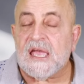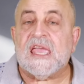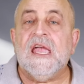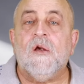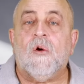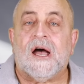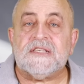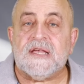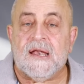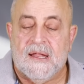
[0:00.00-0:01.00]
كيلو
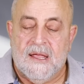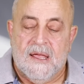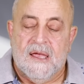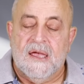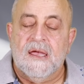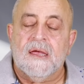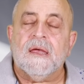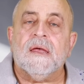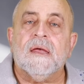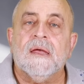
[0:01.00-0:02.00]
عسل
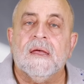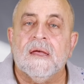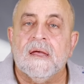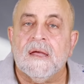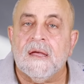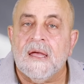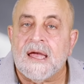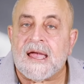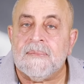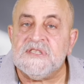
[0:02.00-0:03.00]
آه،
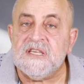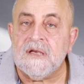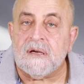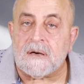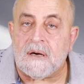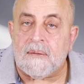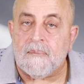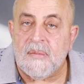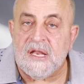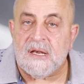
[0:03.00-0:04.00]
50 جرام
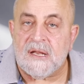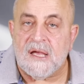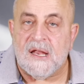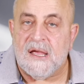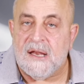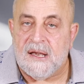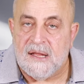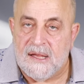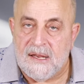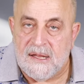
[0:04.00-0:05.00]
من
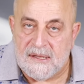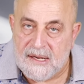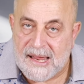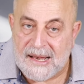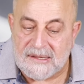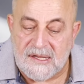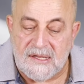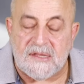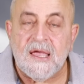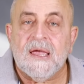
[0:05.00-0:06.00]

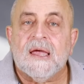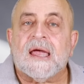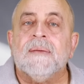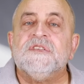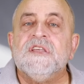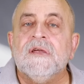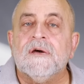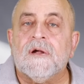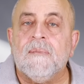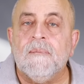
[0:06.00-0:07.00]
الحالتين 50
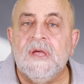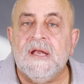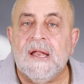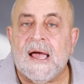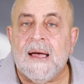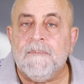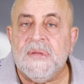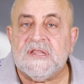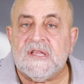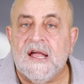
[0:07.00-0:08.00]
جرام من
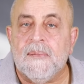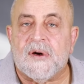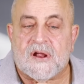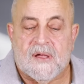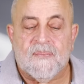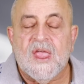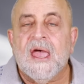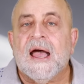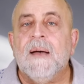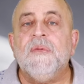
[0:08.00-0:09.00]
حبة البركة
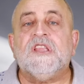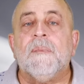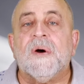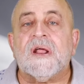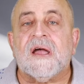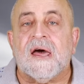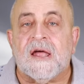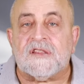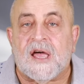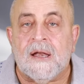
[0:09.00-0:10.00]
حبة البركة
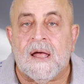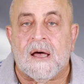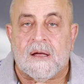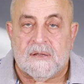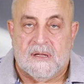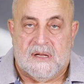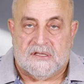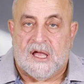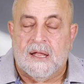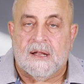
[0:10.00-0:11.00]
أنا أطحنها
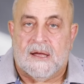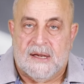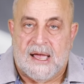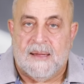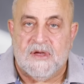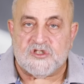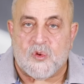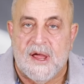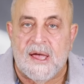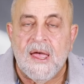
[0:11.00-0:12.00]
أطحنها أنا عامها
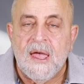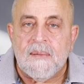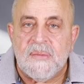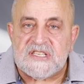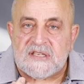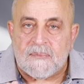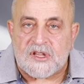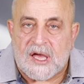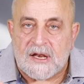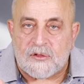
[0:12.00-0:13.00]
شوية بس
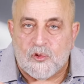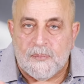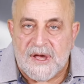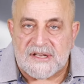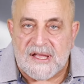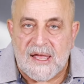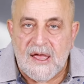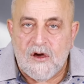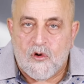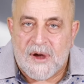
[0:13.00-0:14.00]
المطحنة تكون باردة
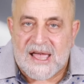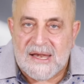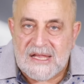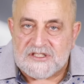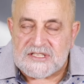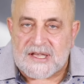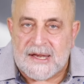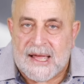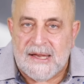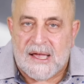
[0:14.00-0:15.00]
وما خلاش
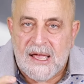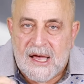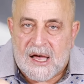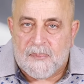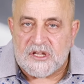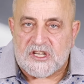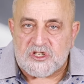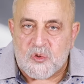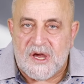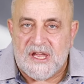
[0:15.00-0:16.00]
تسخن عليها أخبطها
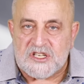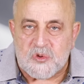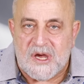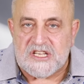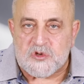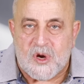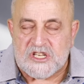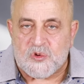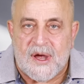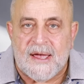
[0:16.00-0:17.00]
شوية شوية شوية
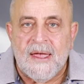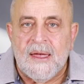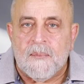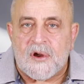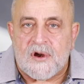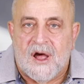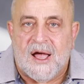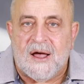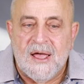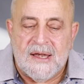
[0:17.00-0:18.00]
شوية
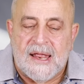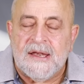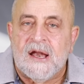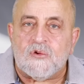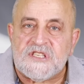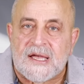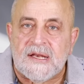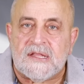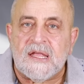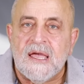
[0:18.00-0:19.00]
بالراحة لأن لو
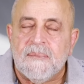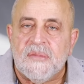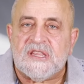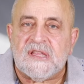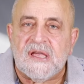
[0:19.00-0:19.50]
سخنت بت...